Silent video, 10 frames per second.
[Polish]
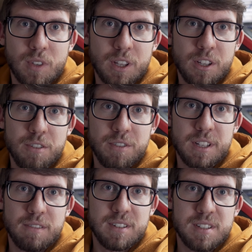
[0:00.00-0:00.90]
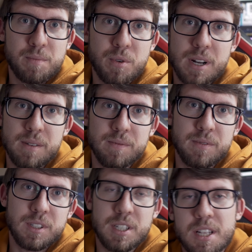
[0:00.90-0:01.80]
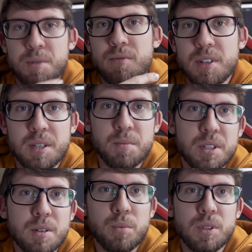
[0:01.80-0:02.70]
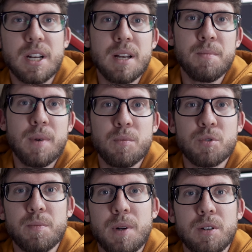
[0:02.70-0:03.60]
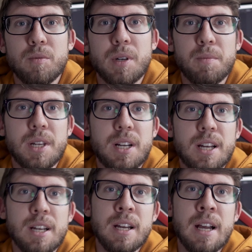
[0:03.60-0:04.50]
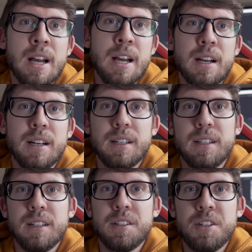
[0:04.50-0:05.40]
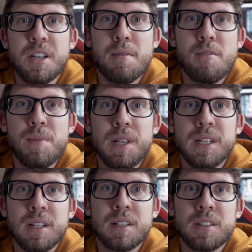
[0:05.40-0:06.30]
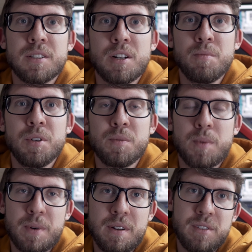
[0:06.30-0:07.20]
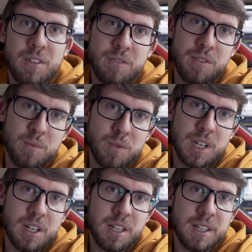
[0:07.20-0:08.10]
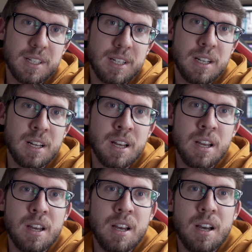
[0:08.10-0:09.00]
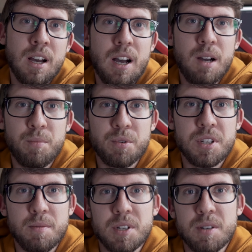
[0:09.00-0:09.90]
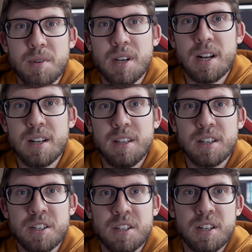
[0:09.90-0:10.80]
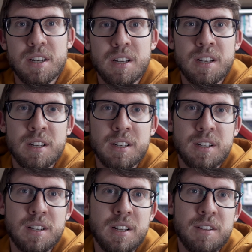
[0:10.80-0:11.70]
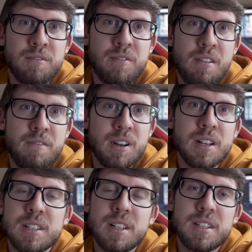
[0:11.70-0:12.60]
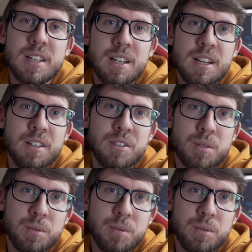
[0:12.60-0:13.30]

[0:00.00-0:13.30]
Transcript: No i witam Was z biura. Jesteśmy właśnie przed komputerem, mamy już odpaloną premierkę. E, dzisiaj mam w planach zrobić poprawki do filmu dla klienta, a później będziemy jechali jeszcze na dwa fajne zlecenia do